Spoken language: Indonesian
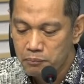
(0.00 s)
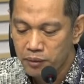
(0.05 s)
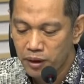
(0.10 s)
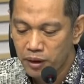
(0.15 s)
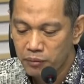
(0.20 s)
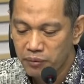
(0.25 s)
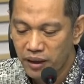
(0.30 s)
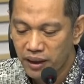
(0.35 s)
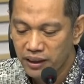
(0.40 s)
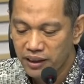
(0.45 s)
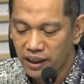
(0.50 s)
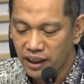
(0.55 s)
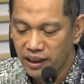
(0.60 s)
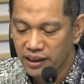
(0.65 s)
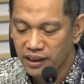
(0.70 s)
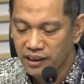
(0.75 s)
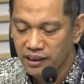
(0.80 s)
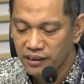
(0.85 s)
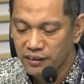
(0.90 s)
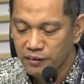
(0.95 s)

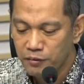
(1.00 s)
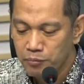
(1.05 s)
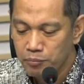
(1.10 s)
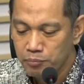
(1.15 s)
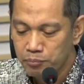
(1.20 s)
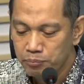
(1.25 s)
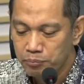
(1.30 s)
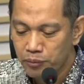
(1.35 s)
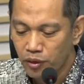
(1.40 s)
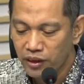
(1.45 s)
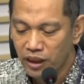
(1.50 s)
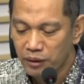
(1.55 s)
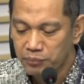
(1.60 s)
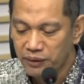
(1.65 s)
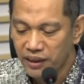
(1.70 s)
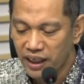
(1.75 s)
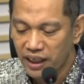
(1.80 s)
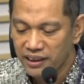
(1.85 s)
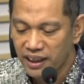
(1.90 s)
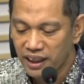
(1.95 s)
berbagai
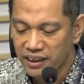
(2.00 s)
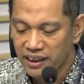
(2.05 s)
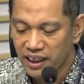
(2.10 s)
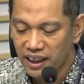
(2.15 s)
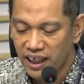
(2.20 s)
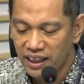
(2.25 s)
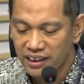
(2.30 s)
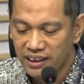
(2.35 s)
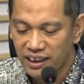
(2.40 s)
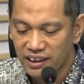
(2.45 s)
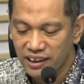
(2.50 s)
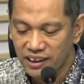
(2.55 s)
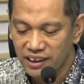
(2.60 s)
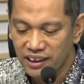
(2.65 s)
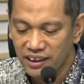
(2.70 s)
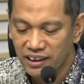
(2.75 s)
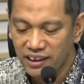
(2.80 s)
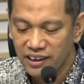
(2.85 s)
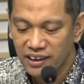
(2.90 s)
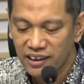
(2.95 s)
proyek pengadaan yang ada
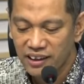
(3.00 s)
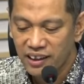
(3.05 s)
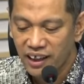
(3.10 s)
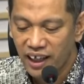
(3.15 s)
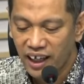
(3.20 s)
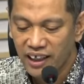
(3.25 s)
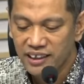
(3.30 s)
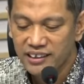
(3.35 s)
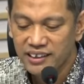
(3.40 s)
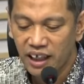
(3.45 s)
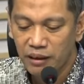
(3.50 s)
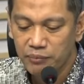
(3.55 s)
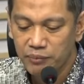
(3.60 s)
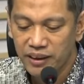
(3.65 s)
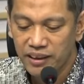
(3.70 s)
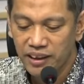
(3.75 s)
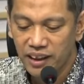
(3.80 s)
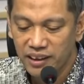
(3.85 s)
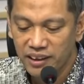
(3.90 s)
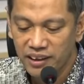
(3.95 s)
di
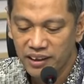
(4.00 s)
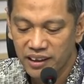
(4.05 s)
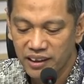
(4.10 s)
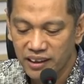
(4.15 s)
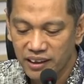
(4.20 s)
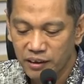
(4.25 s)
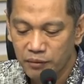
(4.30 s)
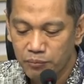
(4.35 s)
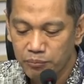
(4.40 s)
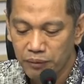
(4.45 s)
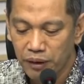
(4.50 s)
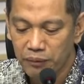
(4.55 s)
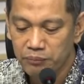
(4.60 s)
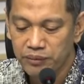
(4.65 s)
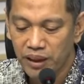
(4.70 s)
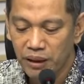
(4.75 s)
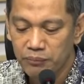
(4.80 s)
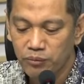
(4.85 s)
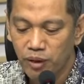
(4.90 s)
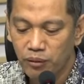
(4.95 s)
SKPD di
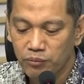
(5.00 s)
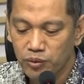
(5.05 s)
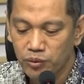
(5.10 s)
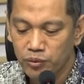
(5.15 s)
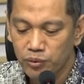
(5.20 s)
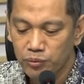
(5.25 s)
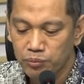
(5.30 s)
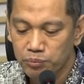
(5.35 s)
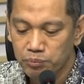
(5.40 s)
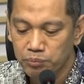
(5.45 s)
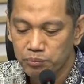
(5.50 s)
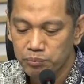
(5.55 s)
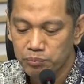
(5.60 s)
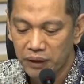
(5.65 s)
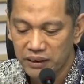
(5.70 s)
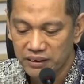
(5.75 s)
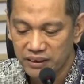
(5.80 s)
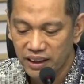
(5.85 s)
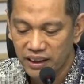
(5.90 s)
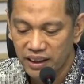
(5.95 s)
Pemkap
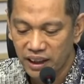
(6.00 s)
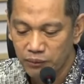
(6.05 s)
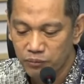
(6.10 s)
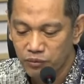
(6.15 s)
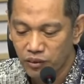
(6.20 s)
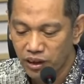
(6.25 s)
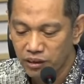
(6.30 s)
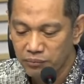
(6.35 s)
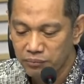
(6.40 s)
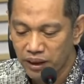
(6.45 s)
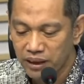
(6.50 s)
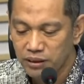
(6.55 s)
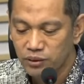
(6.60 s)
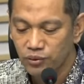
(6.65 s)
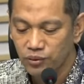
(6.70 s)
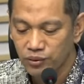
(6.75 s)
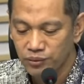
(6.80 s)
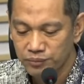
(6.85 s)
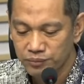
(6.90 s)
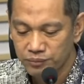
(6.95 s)
Kabupaten Labuhan
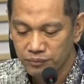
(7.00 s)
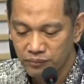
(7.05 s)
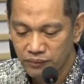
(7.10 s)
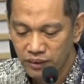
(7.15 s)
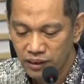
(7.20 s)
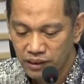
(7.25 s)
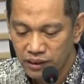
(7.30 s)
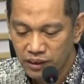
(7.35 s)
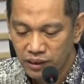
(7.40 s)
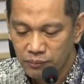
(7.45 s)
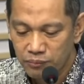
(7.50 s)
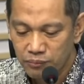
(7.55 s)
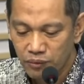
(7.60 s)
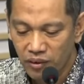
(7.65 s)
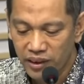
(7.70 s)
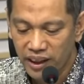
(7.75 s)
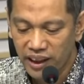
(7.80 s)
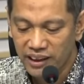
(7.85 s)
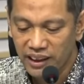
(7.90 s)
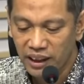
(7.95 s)
Batu.
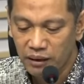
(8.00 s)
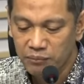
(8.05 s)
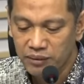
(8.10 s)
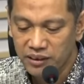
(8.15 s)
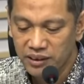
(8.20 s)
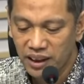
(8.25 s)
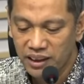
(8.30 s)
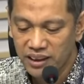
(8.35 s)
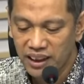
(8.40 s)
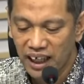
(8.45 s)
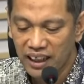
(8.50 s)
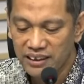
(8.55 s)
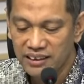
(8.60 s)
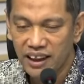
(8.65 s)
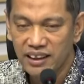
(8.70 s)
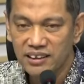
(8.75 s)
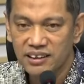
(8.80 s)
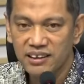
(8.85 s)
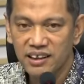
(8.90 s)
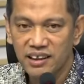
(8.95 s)
Proyek yang menjadi
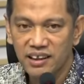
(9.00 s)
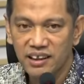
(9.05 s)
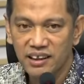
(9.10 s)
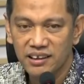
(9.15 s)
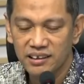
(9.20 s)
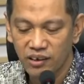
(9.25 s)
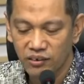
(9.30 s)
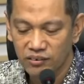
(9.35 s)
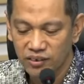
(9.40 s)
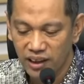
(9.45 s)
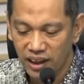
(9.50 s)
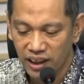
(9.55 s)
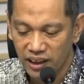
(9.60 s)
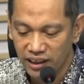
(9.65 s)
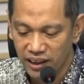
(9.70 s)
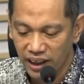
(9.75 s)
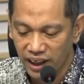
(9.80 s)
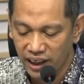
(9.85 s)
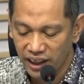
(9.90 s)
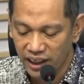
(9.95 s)
atensi saudara
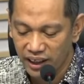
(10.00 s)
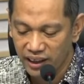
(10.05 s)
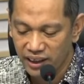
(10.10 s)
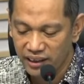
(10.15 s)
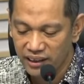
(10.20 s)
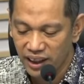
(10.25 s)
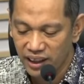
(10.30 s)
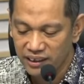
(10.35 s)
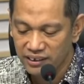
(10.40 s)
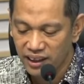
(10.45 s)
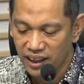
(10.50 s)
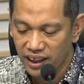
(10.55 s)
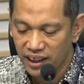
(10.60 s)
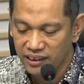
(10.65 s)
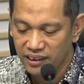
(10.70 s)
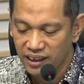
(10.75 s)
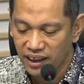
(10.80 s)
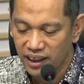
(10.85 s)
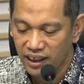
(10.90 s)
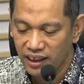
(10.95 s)
EAR
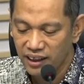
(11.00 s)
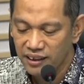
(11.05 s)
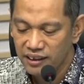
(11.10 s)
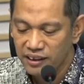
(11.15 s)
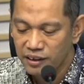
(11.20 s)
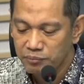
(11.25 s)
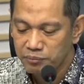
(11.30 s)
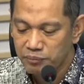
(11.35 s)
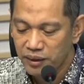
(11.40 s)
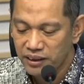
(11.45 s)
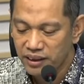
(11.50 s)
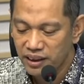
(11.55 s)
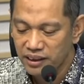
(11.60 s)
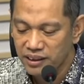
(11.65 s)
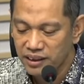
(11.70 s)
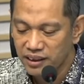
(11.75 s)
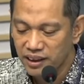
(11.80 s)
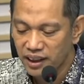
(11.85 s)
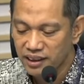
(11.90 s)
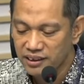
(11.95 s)
diantaranya pada
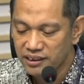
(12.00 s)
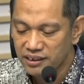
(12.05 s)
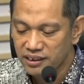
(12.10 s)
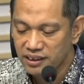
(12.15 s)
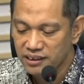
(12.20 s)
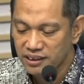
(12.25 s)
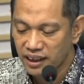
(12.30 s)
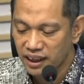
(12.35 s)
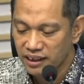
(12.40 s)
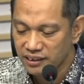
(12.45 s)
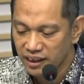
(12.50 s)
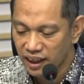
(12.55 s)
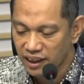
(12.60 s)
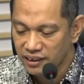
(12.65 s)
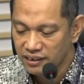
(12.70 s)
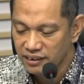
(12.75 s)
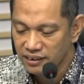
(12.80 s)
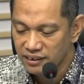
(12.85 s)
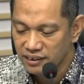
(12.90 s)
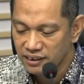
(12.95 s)
Dinas
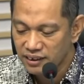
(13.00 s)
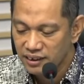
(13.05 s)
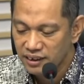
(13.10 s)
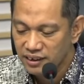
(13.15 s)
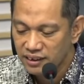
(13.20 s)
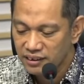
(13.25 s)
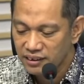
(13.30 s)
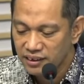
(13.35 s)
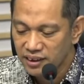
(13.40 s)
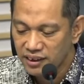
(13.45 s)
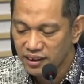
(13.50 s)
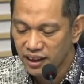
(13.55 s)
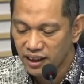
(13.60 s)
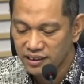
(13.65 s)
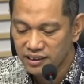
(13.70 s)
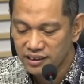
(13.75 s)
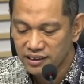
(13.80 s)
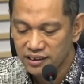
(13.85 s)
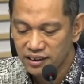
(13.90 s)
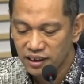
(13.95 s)
Kesehatan,
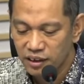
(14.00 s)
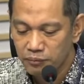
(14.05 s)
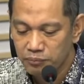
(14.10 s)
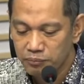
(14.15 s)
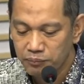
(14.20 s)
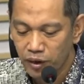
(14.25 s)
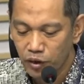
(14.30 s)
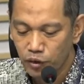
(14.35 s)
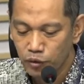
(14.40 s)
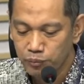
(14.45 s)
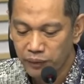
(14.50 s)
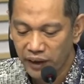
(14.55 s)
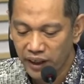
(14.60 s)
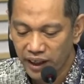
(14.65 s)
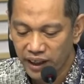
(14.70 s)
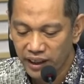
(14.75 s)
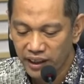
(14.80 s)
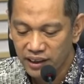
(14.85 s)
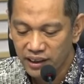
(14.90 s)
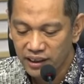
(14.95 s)
Dinas
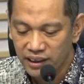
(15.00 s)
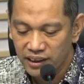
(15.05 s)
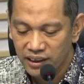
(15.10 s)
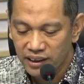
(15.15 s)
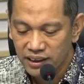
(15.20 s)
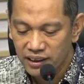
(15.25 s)
PUPR,